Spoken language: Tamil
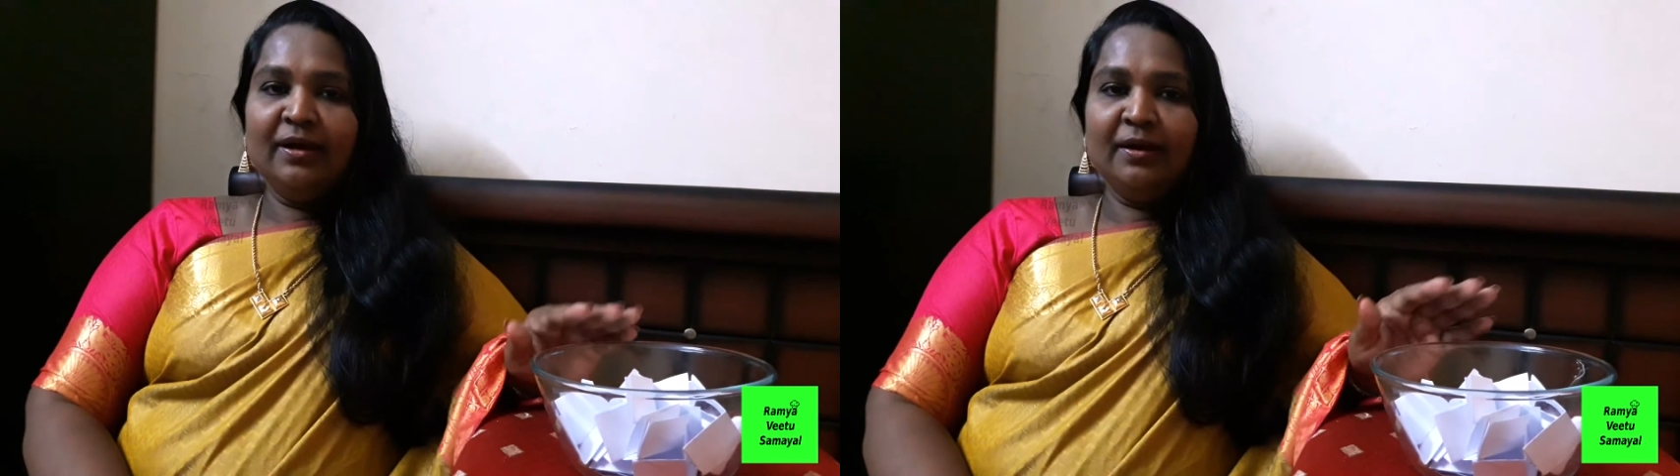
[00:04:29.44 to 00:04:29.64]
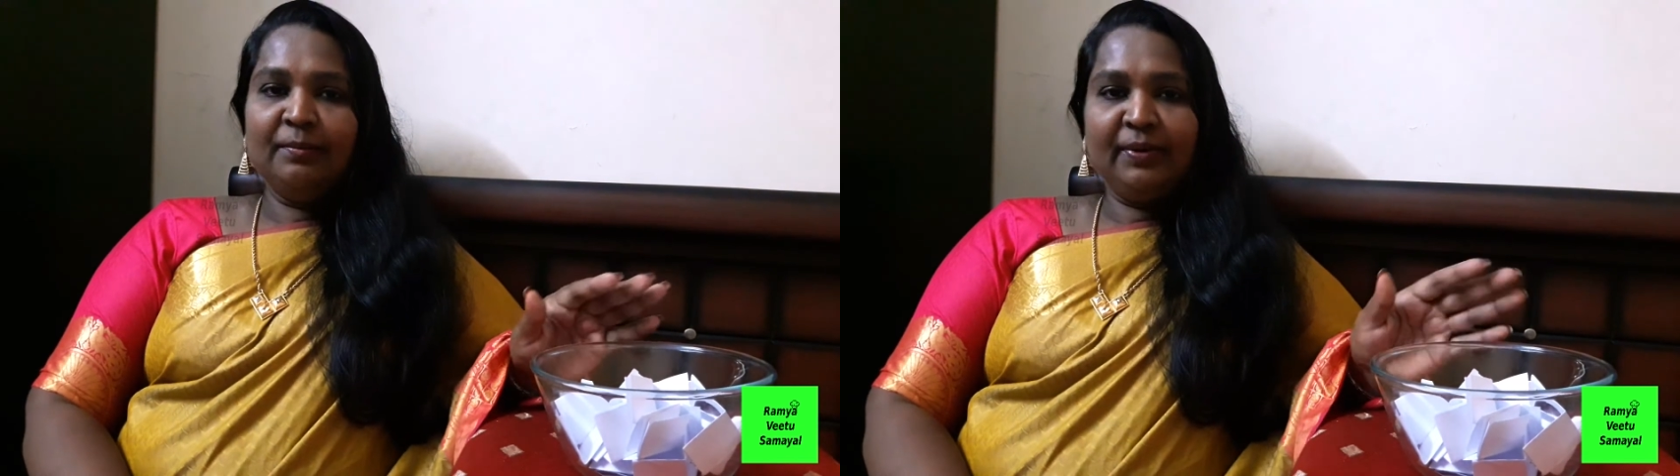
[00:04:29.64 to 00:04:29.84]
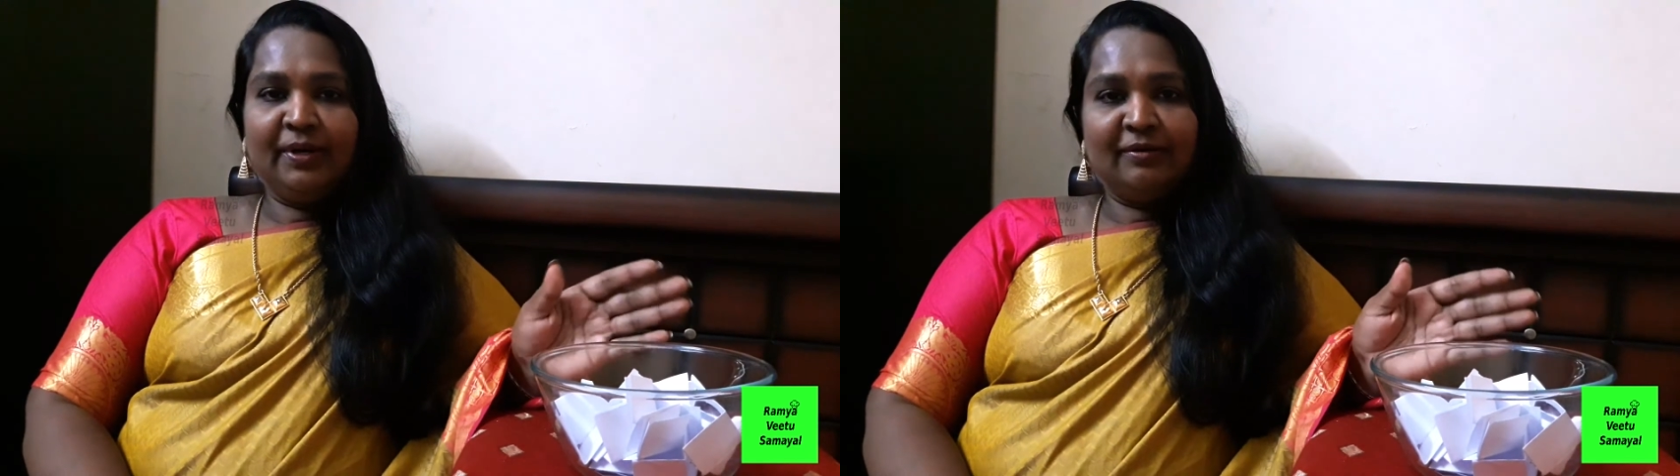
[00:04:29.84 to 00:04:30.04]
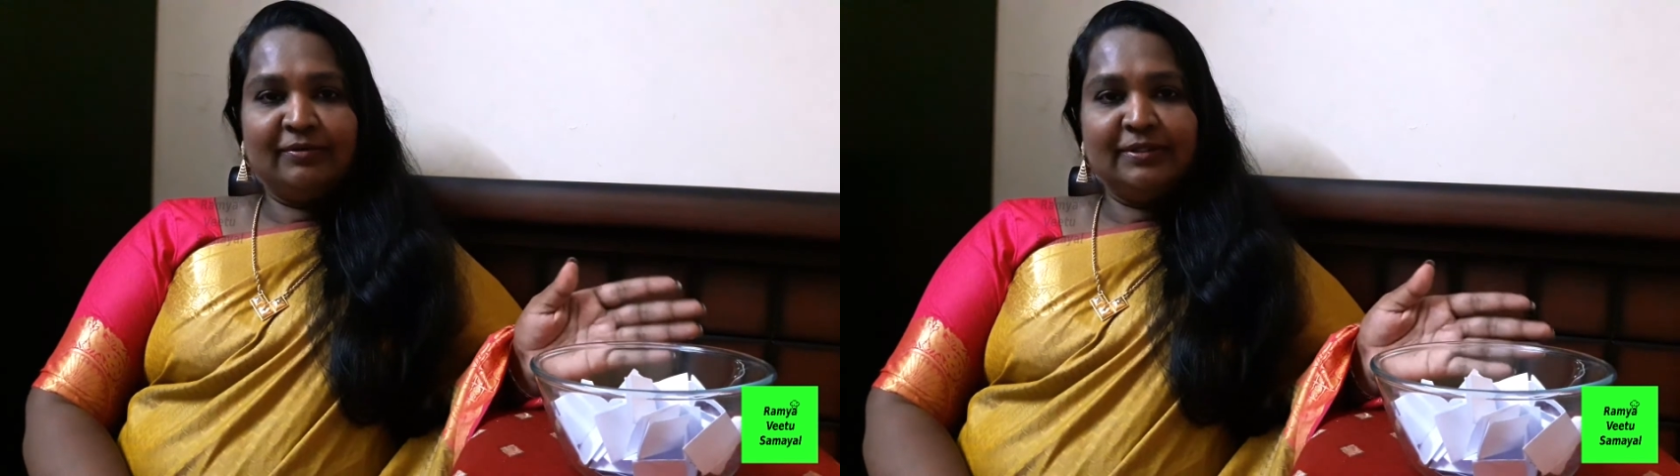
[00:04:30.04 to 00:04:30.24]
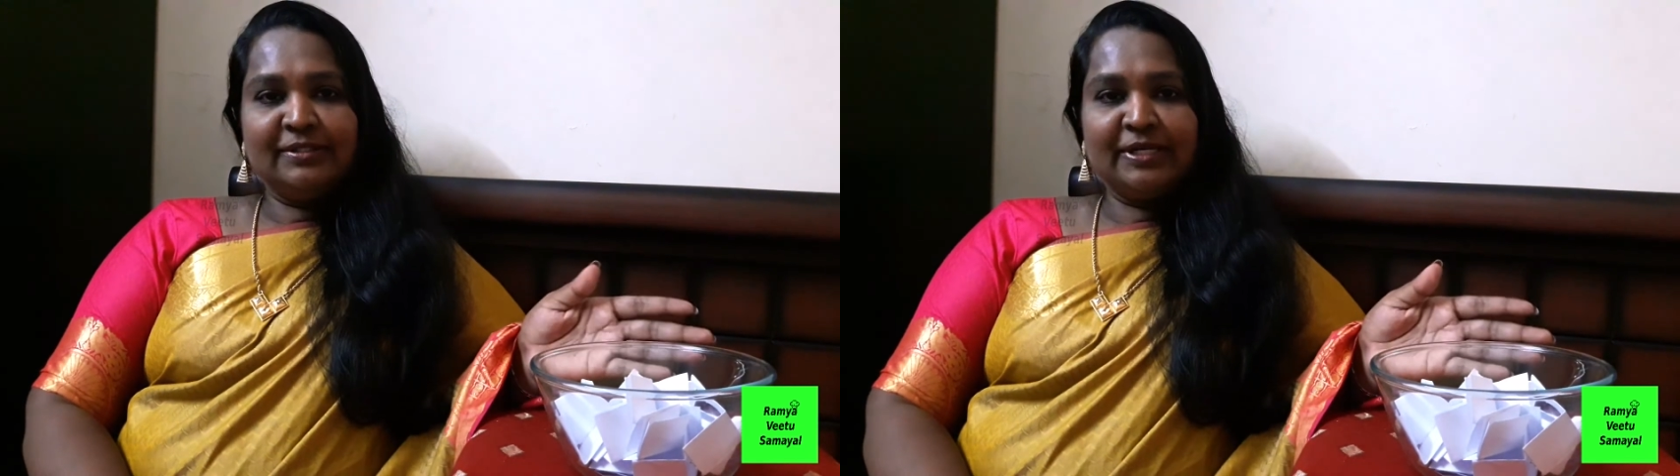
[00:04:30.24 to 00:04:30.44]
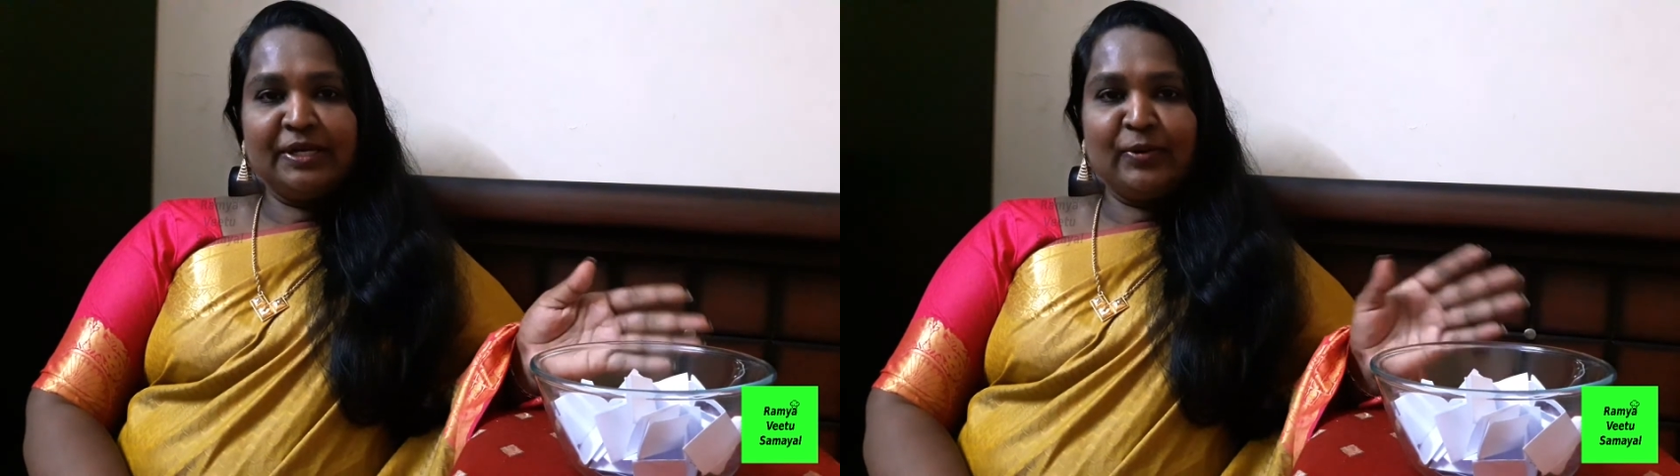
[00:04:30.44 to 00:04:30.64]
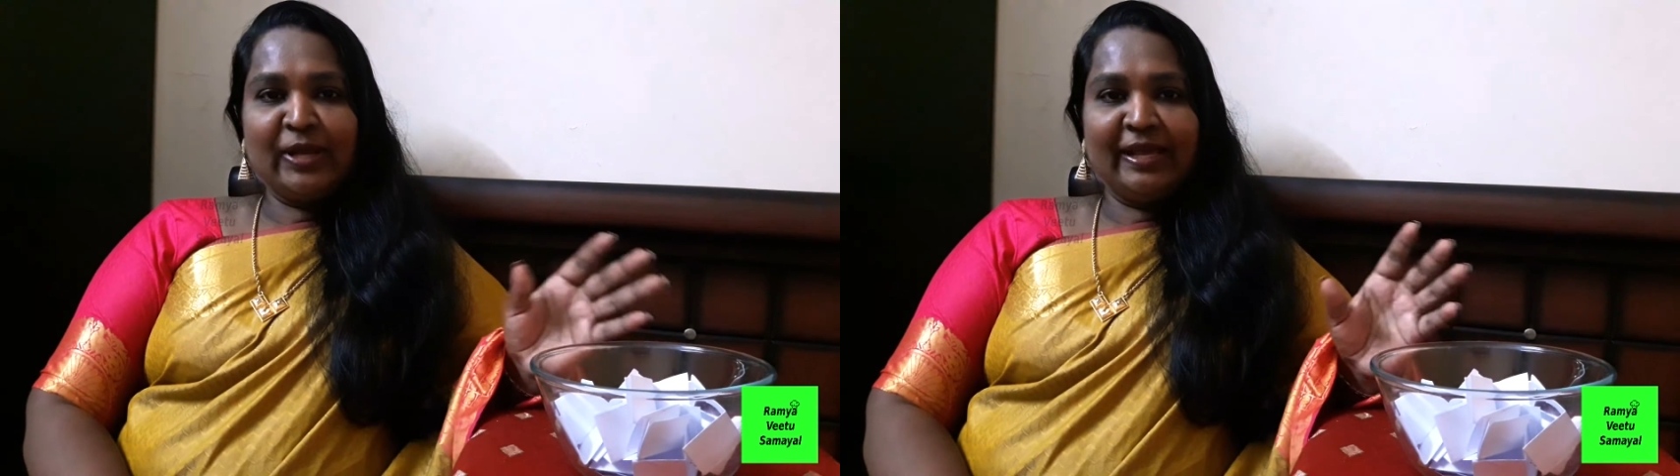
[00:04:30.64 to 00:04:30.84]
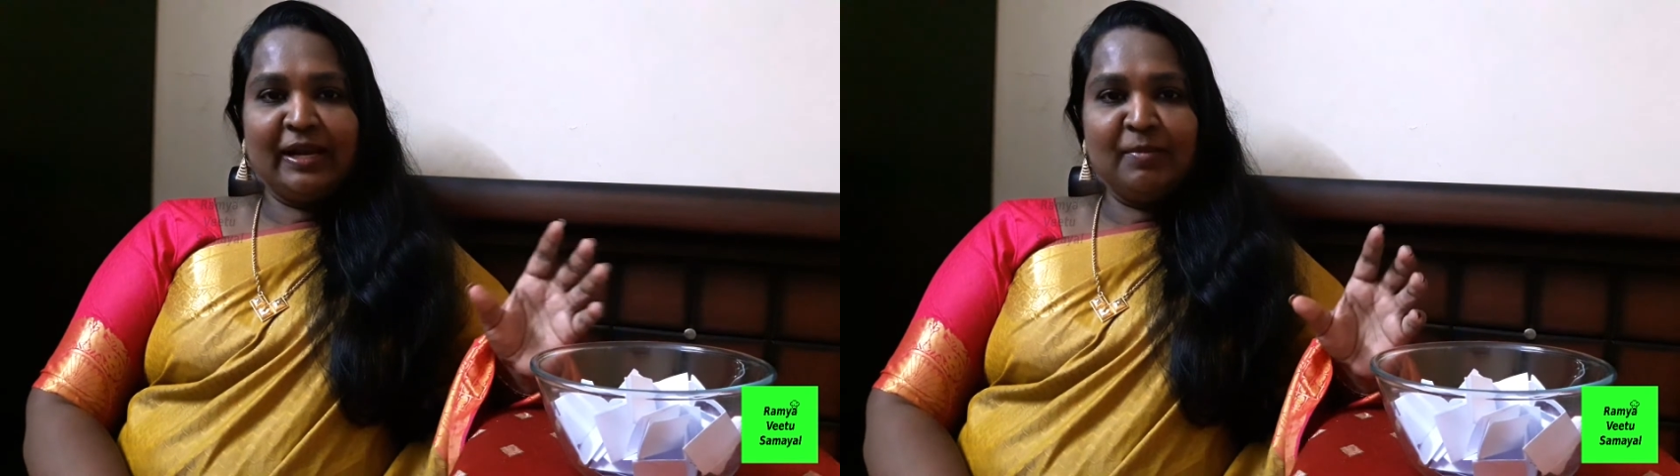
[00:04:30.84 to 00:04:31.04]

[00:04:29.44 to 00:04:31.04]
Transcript: அப்போ நான் வந்து சரி ஓகே